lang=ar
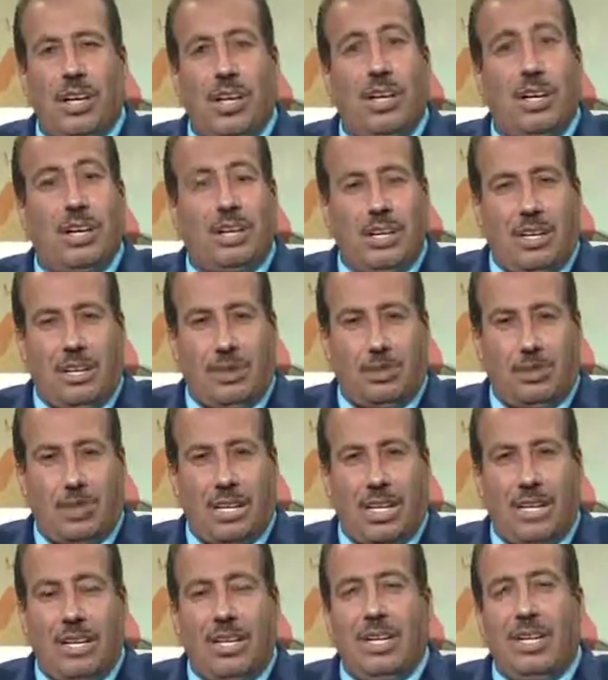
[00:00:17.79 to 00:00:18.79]
أخلاقنا
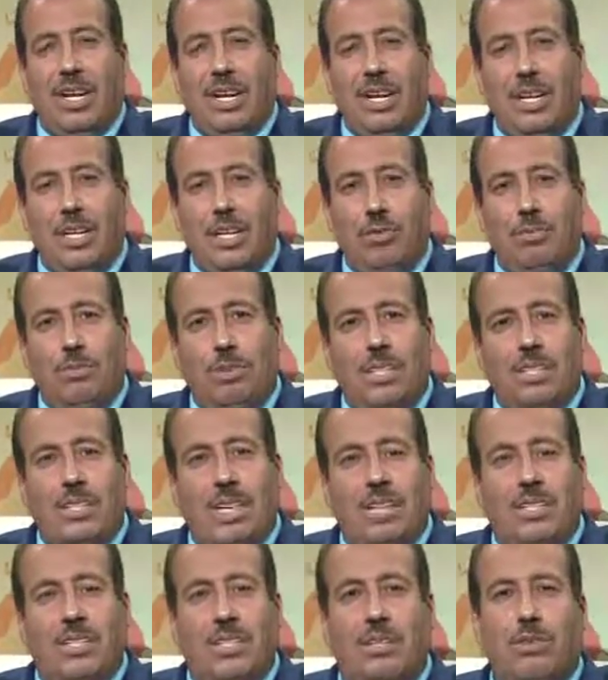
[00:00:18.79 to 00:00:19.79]
اليوم
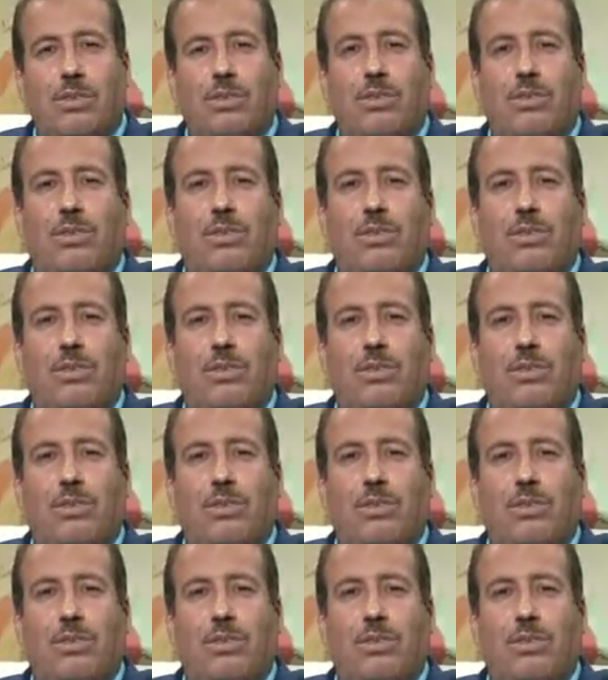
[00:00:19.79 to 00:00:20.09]
نتحدث